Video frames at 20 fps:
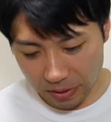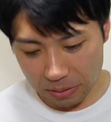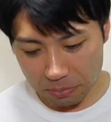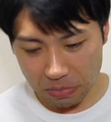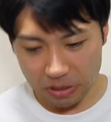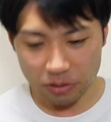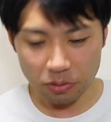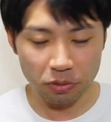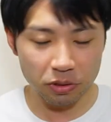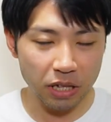
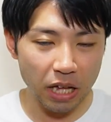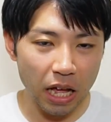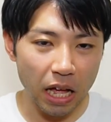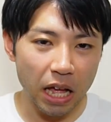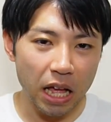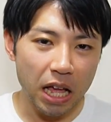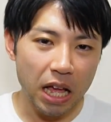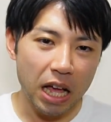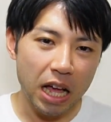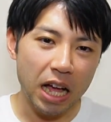まあ、そん
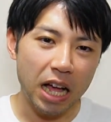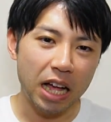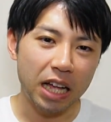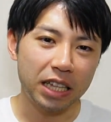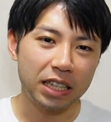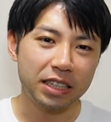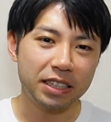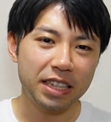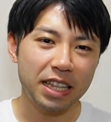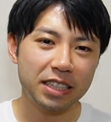な
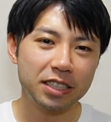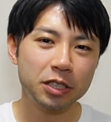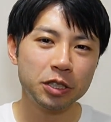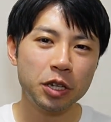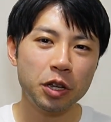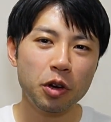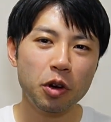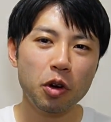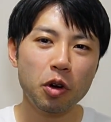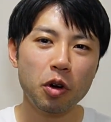あ熱
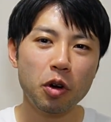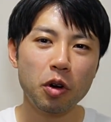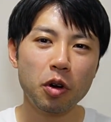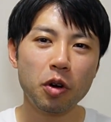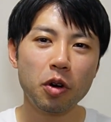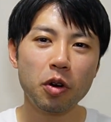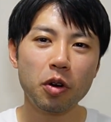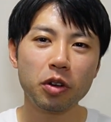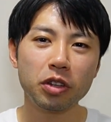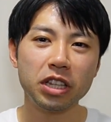
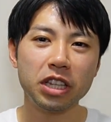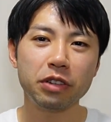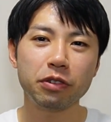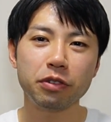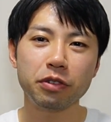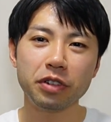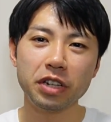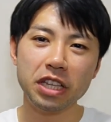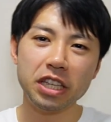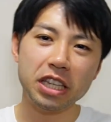量に
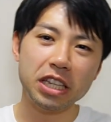振り